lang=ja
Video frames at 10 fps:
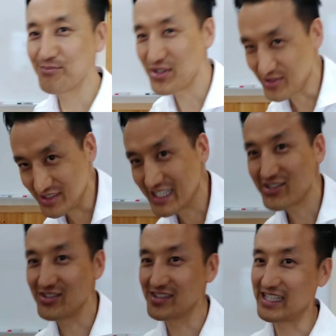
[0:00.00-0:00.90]
ピュッと
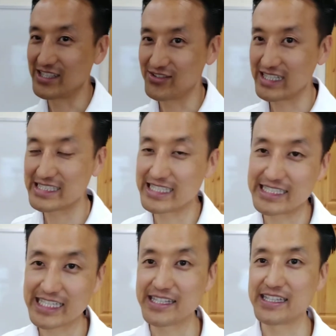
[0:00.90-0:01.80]
ね、取ったりとか、膝
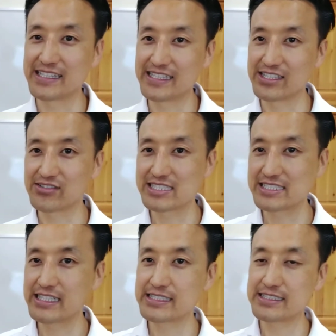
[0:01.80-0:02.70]
だけでやったりとか
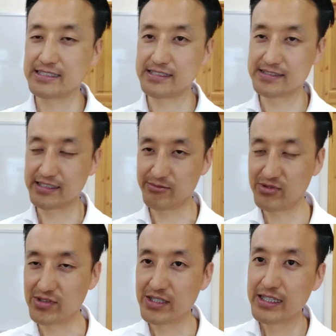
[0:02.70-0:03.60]
しがちなんですけど
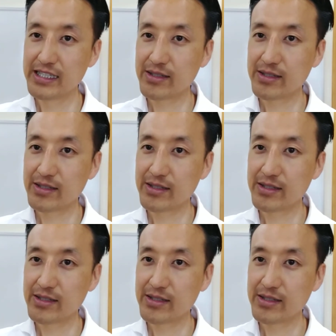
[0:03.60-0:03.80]
も、